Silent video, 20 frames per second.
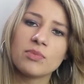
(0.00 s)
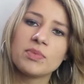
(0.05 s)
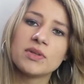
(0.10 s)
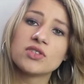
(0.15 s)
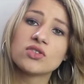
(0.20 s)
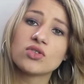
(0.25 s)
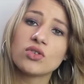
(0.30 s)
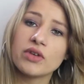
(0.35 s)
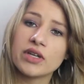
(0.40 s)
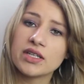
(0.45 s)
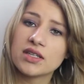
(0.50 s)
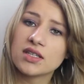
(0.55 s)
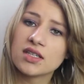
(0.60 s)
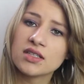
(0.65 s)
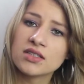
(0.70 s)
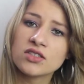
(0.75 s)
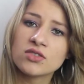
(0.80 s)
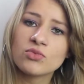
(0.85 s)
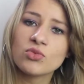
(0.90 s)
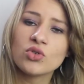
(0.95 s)
pessoa e
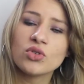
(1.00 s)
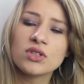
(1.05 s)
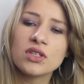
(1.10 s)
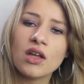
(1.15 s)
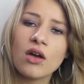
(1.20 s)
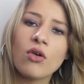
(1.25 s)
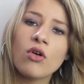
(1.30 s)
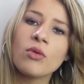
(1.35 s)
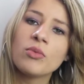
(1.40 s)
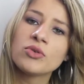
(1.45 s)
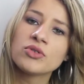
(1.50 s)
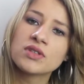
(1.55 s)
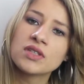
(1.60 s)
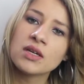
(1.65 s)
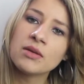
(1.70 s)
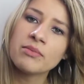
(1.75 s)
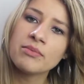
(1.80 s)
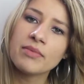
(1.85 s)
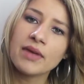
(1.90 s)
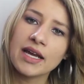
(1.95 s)
transmuta, como
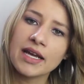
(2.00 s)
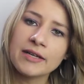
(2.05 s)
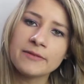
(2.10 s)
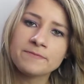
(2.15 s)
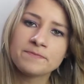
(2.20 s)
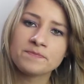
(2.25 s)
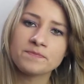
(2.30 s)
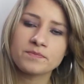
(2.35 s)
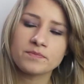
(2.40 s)
também